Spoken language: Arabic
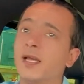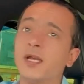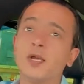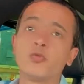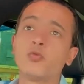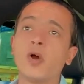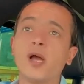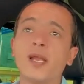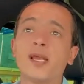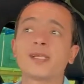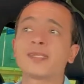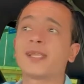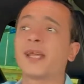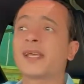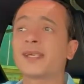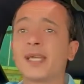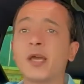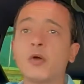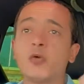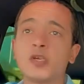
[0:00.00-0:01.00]
وقال لك ده انا
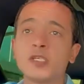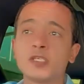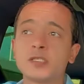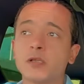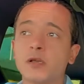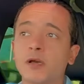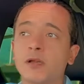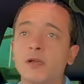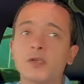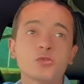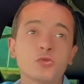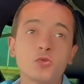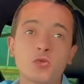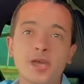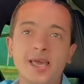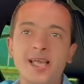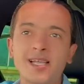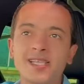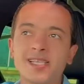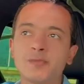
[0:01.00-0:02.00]
اتجوزت خلاص
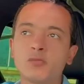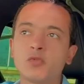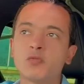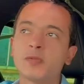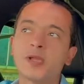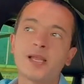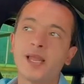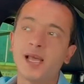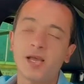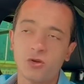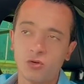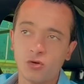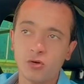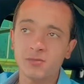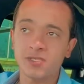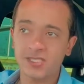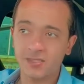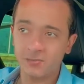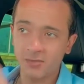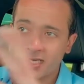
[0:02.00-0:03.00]
وخاتم لا هو
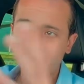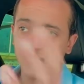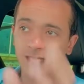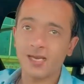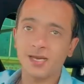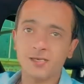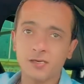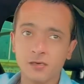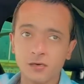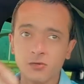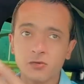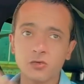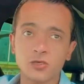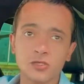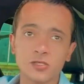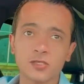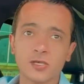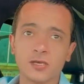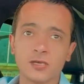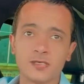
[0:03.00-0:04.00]
بس بيحكي لك
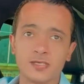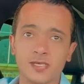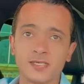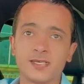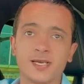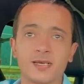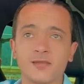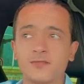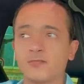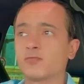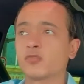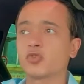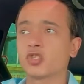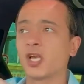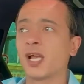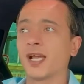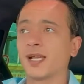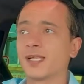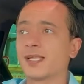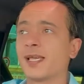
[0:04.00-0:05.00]
القصه يعني
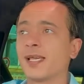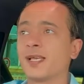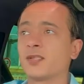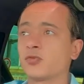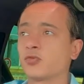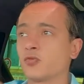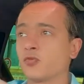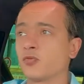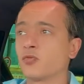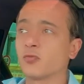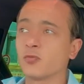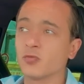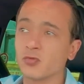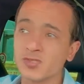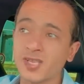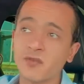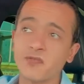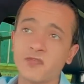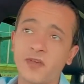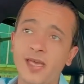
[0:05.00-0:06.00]
مشاهدات
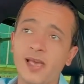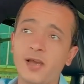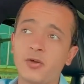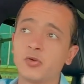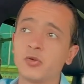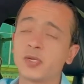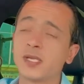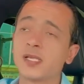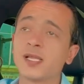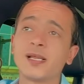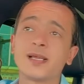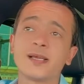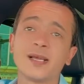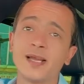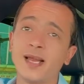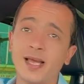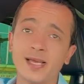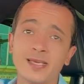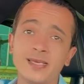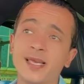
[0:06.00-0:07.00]
وتفاعل وكده لكن
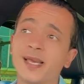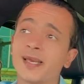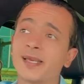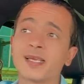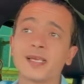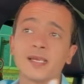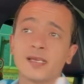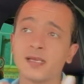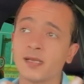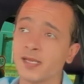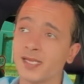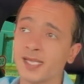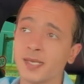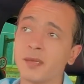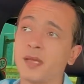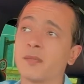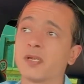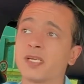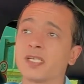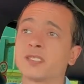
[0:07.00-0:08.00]
الحقيقه غير كده
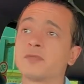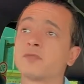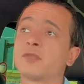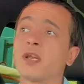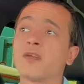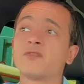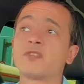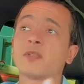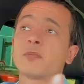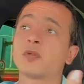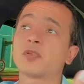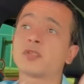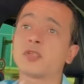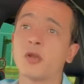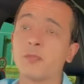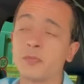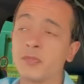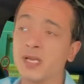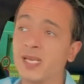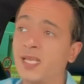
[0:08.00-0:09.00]
تماما لازم تعرف انت
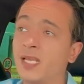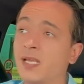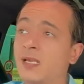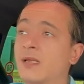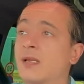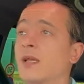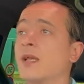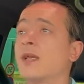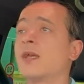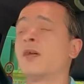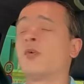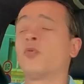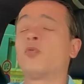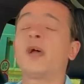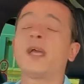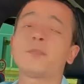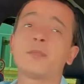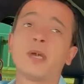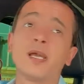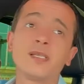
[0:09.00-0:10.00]
بتختار منين
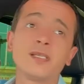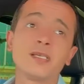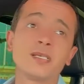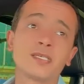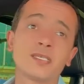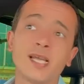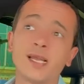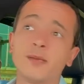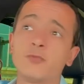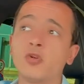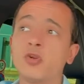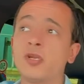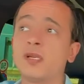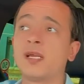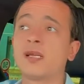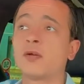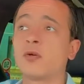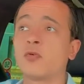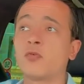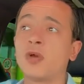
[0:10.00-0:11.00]
واحد بعت لي رساله بيقول لي
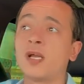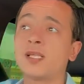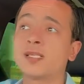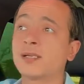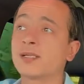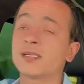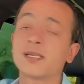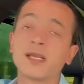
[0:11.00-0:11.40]
انا واحده